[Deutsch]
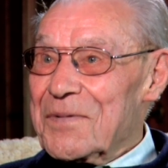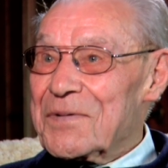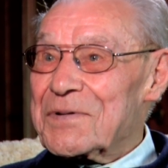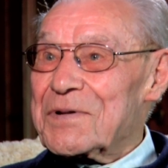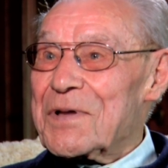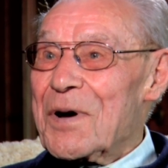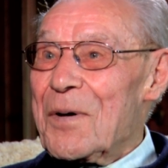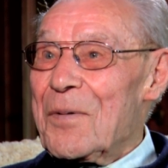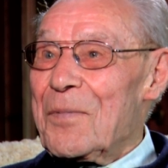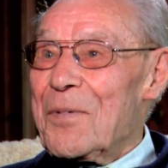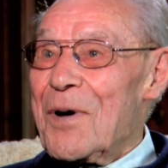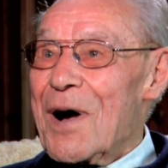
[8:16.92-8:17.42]

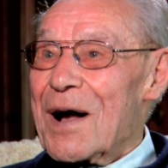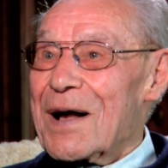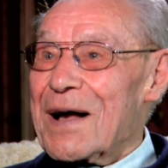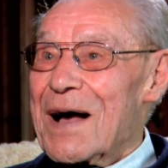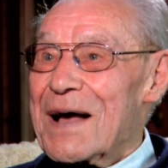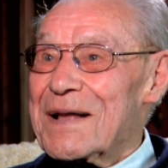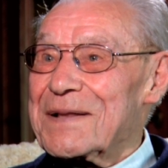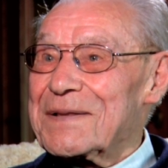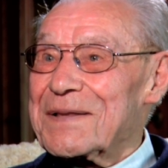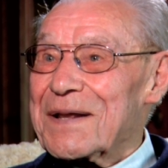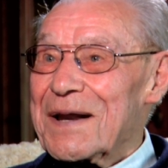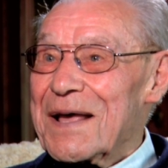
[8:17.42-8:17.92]
Und da war
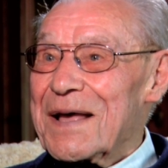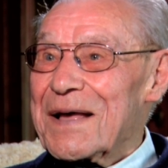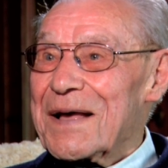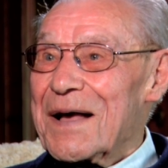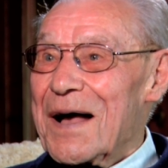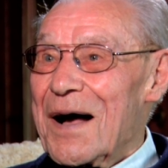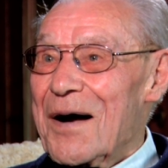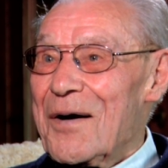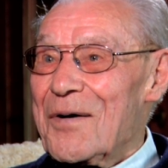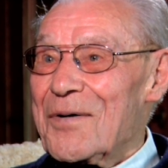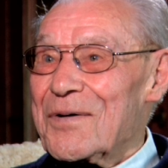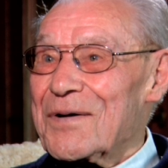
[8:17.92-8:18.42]
kein
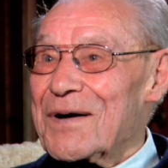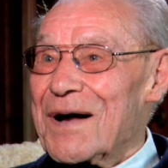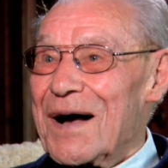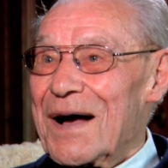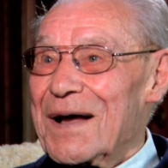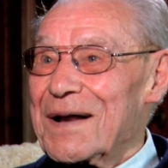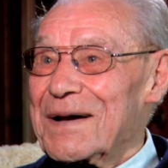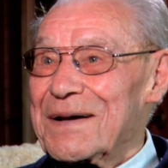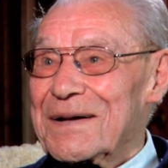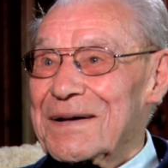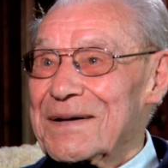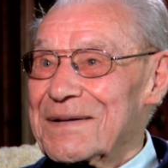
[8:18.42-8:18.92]
Trinker und
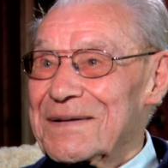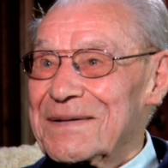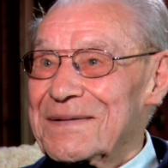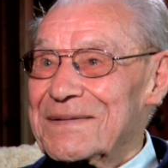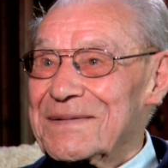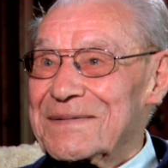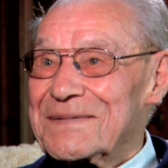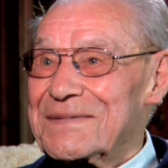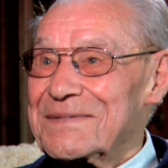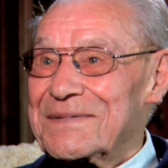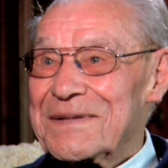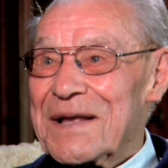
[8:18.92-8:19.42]
kein
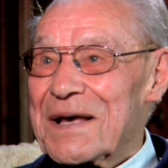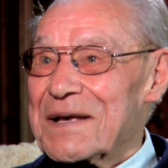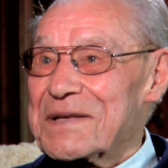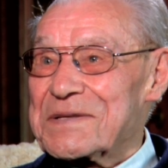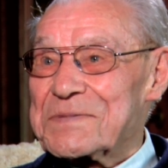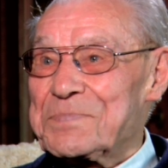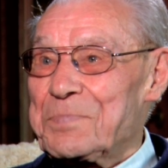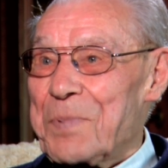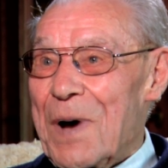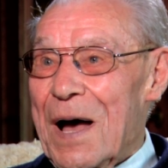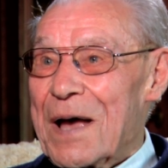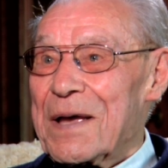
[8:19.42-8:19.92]

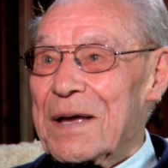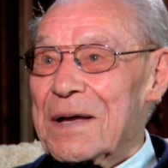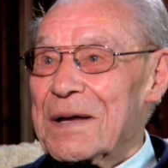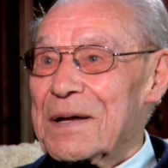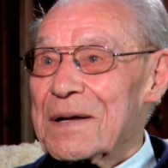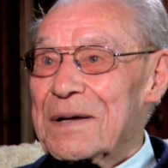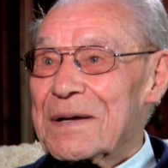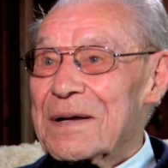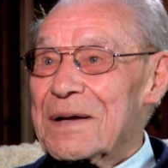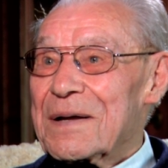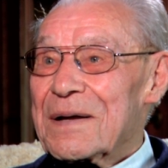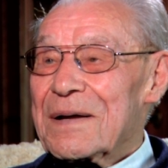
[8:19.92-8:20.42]
nichts bei.
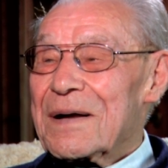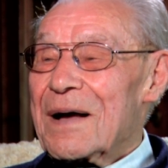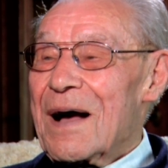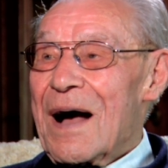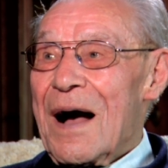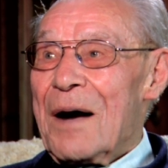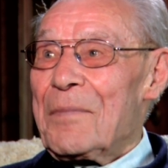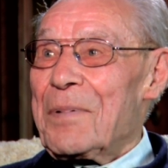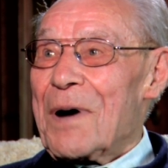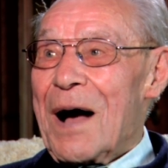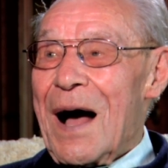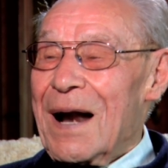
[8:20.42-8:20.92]

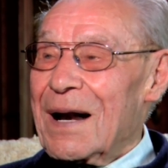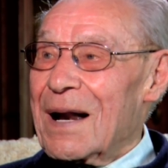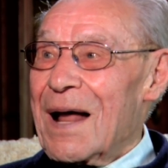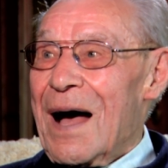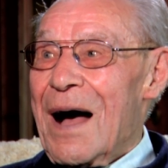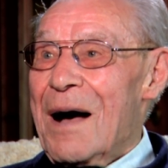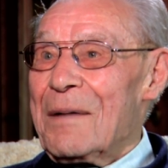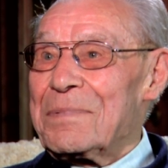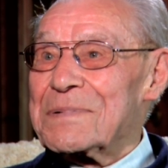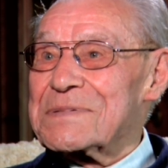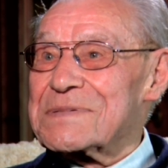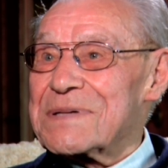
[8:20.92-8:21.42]
Aber alle
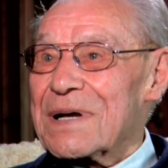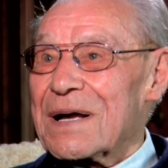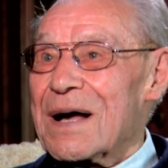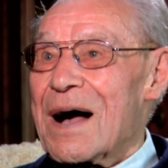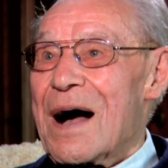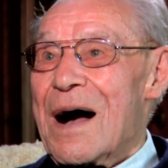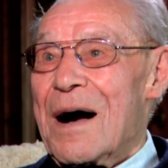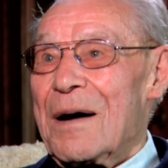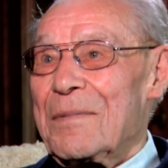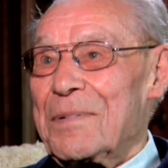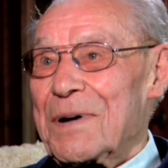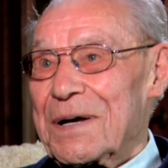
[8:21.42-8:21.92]
haben sie
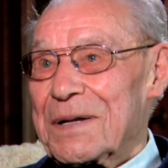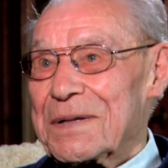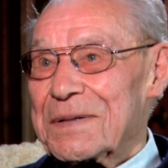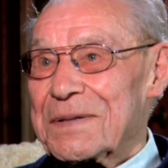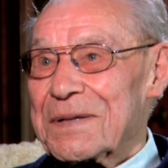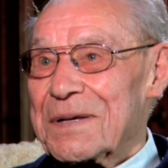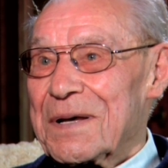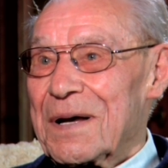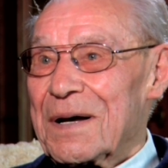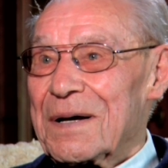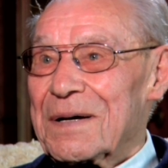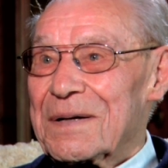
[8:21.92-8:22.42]
gearbeitet,
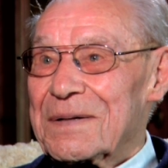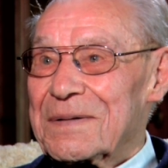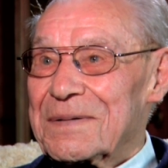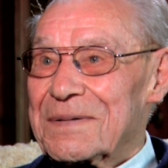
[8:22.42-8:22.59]
ja.